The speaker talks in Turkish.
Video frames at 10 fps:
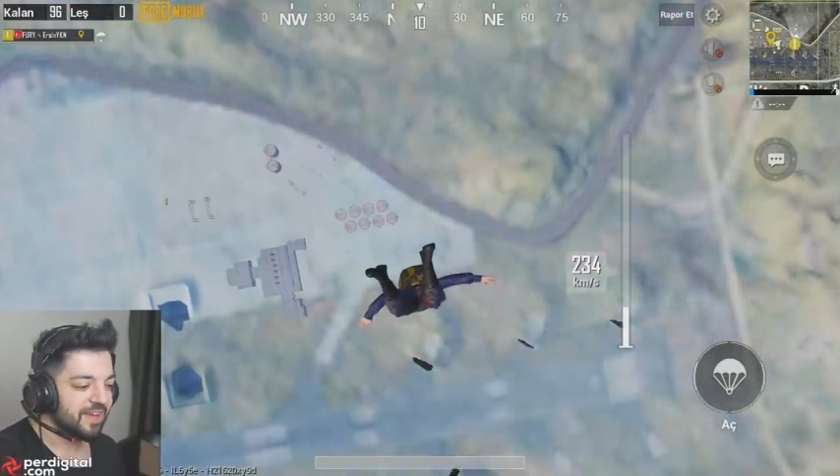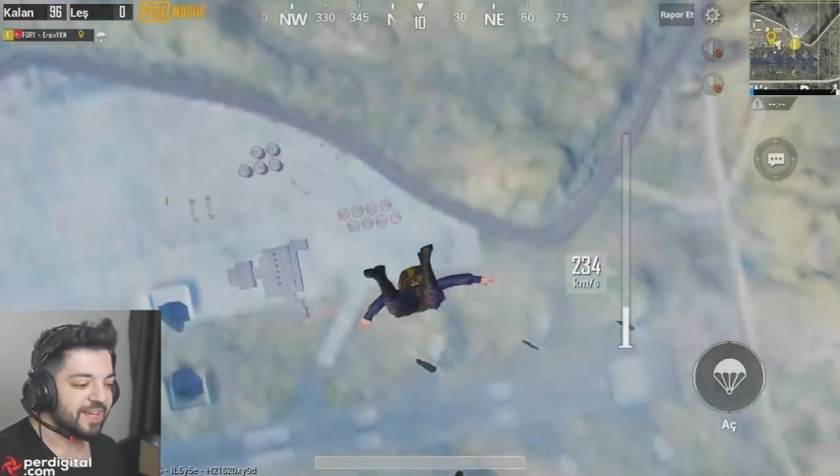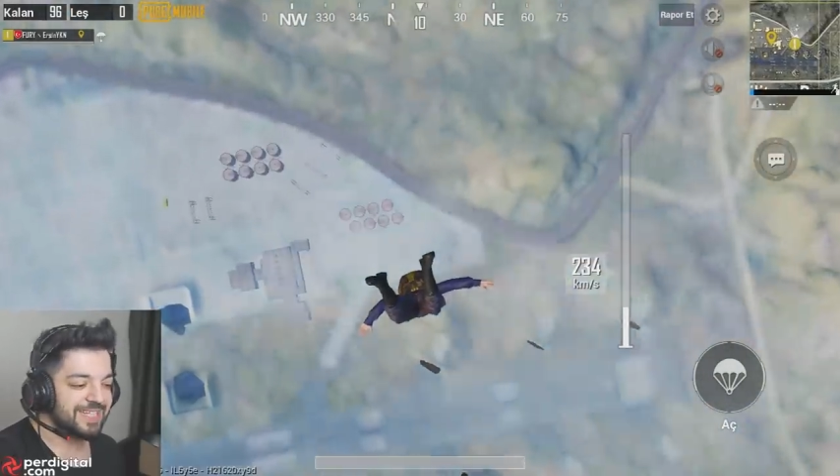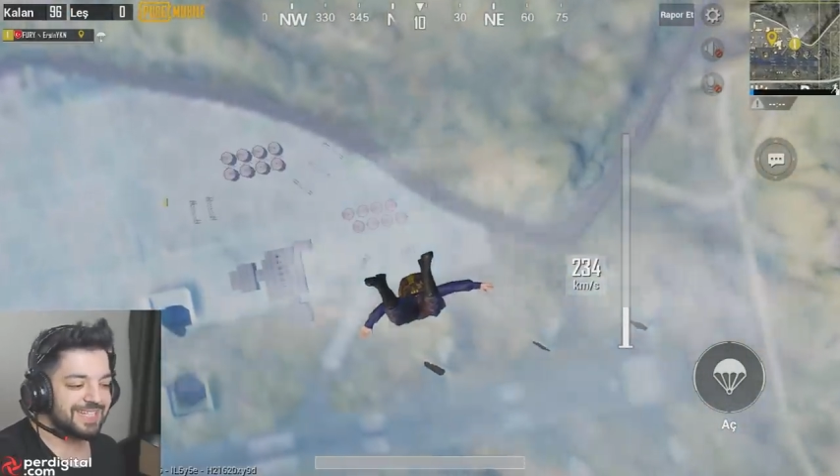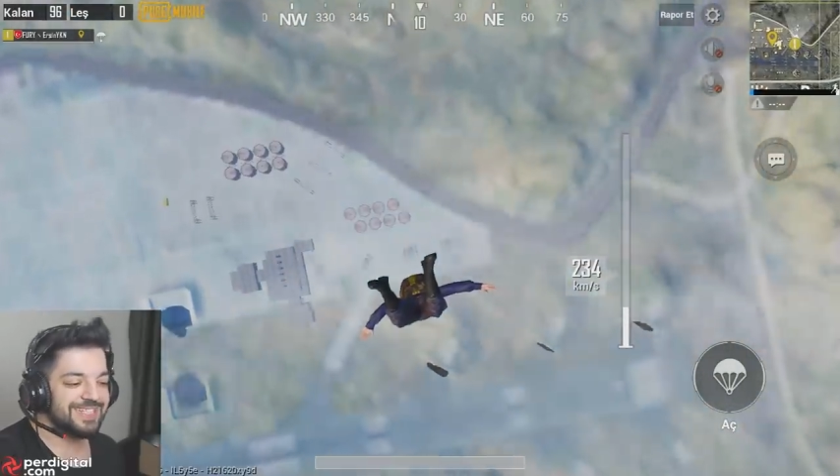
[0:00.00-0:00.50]

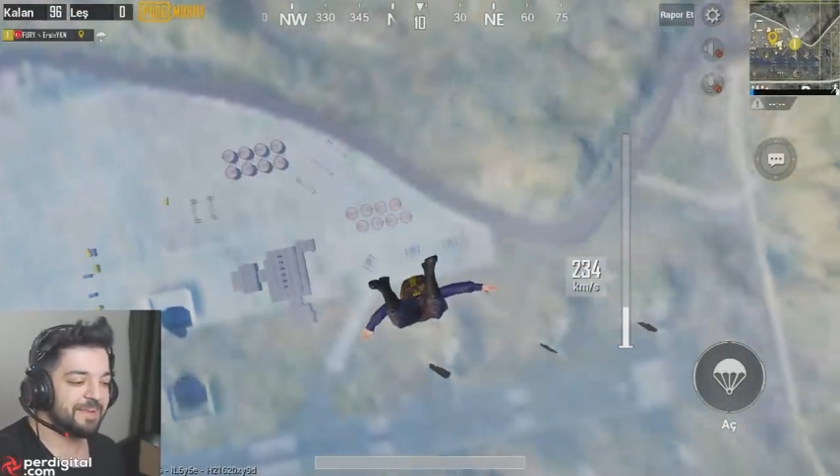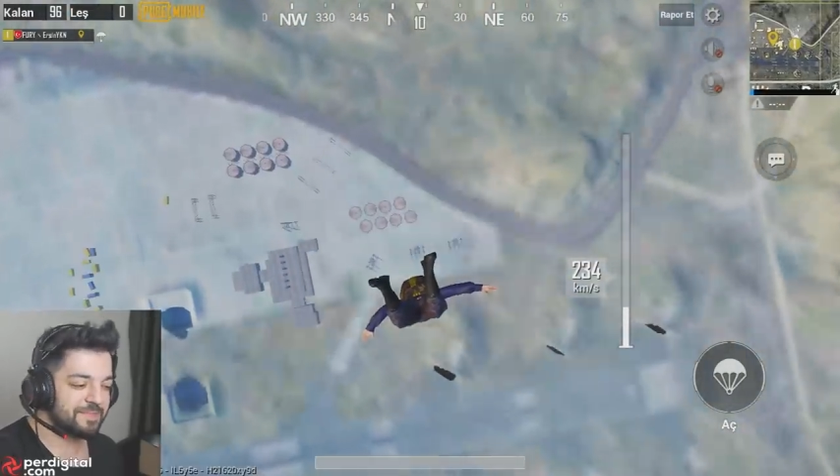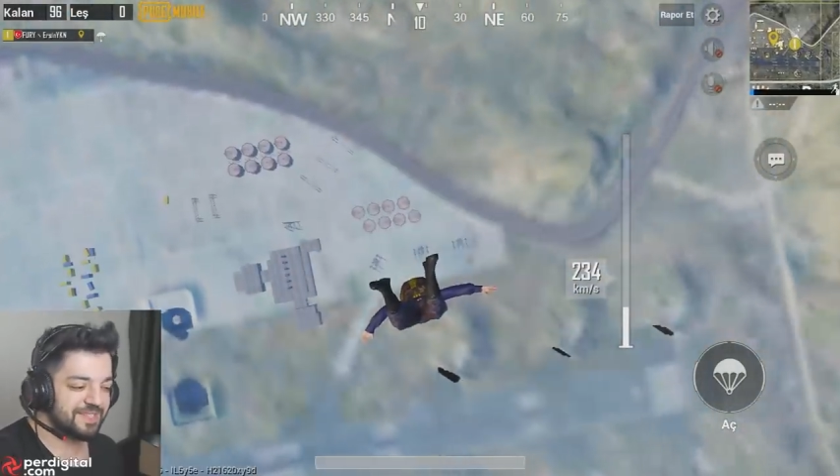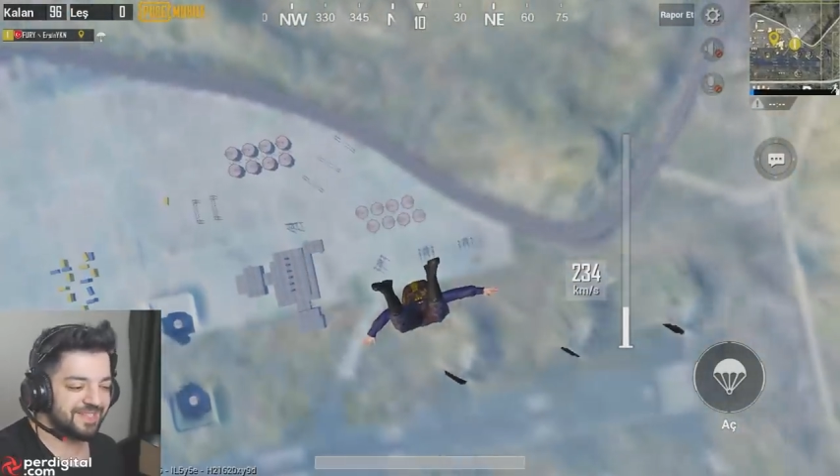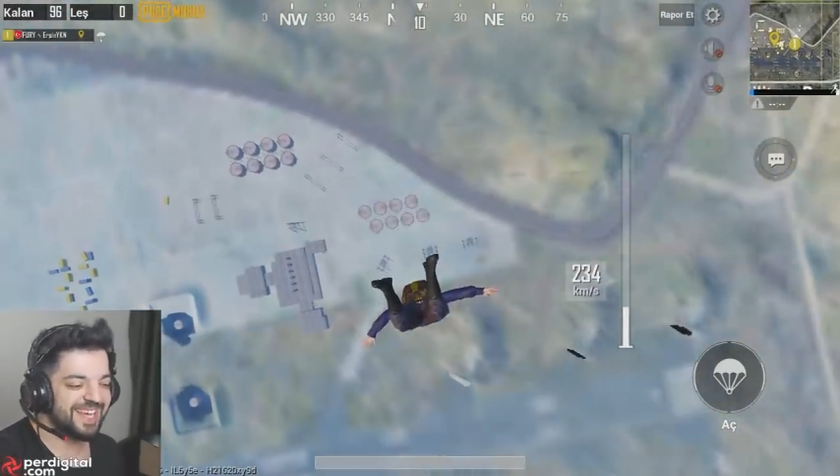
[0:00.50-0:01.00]
Adanın
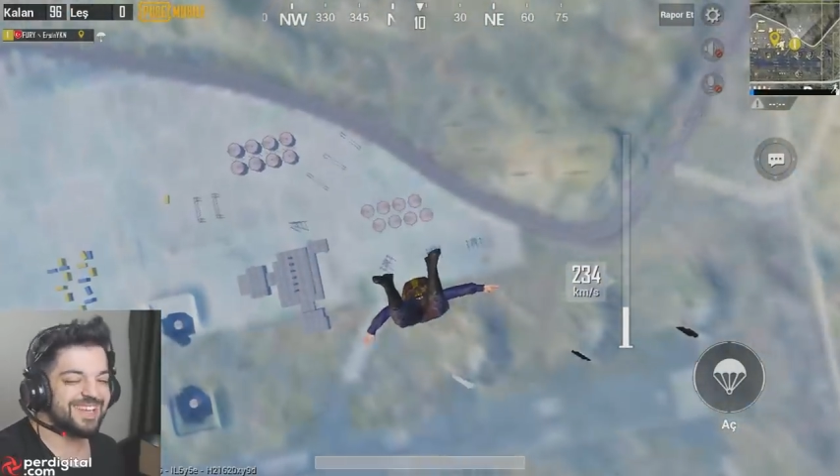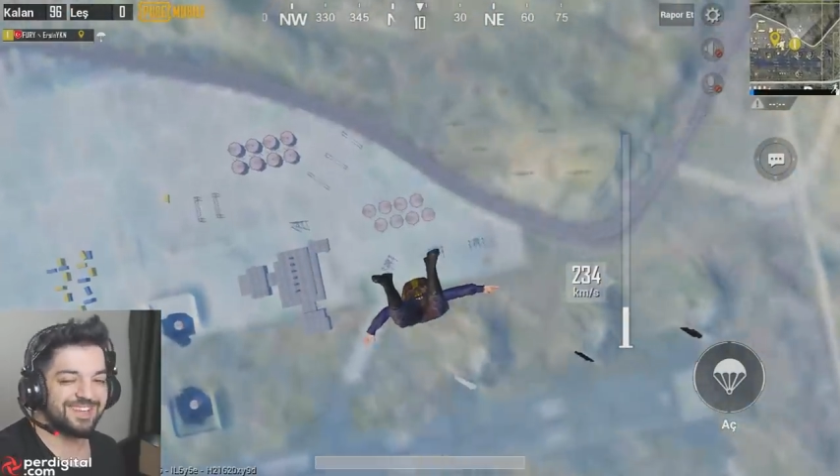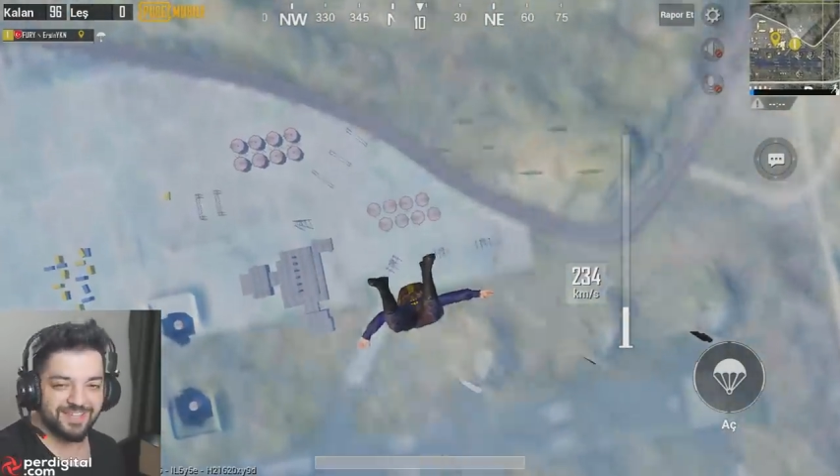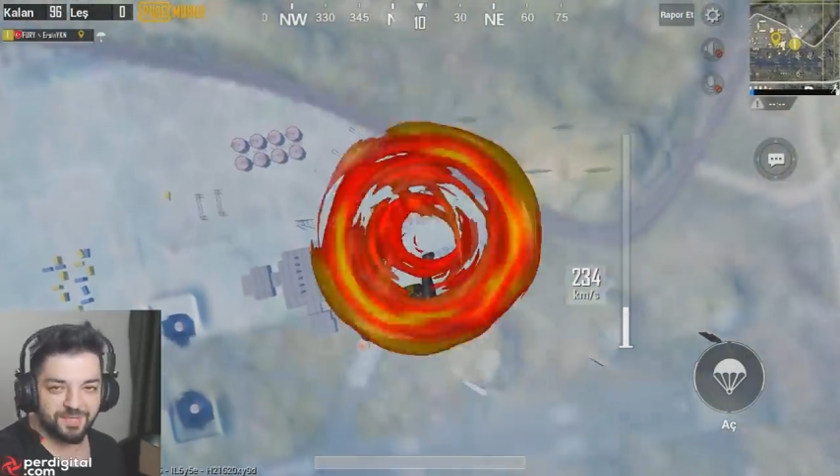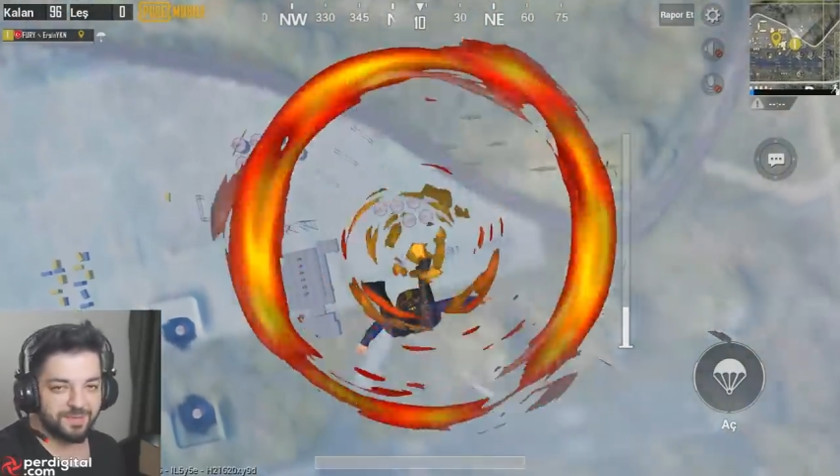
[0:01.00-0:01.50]
hepsini
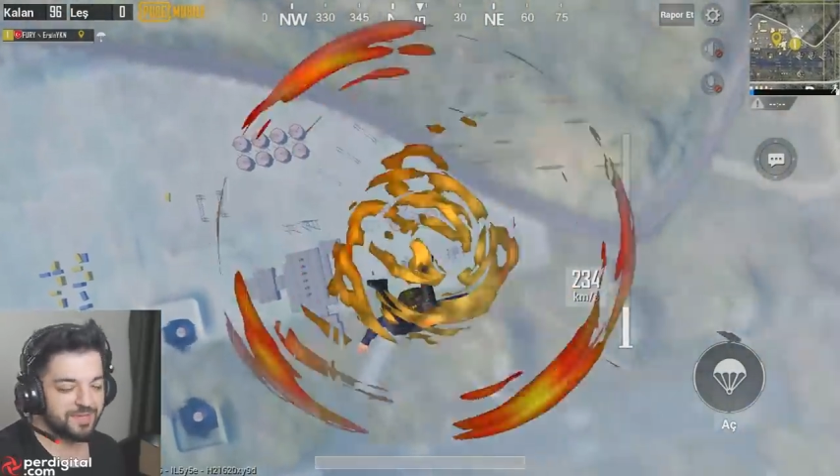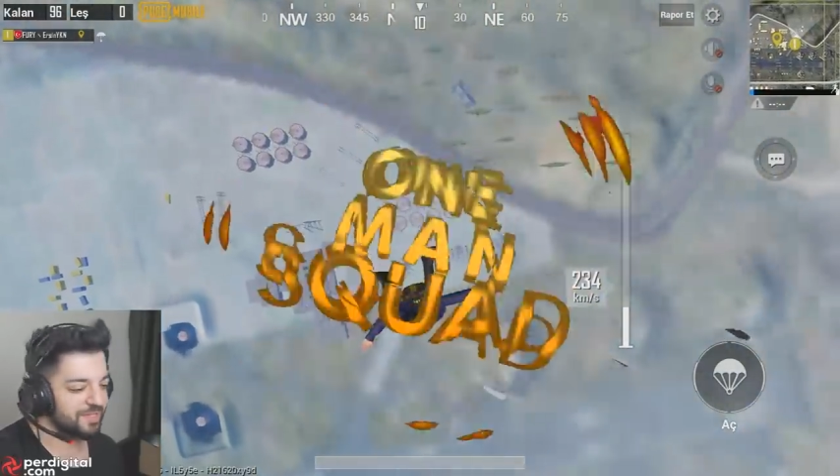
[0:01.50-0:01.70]
ele geçirmeye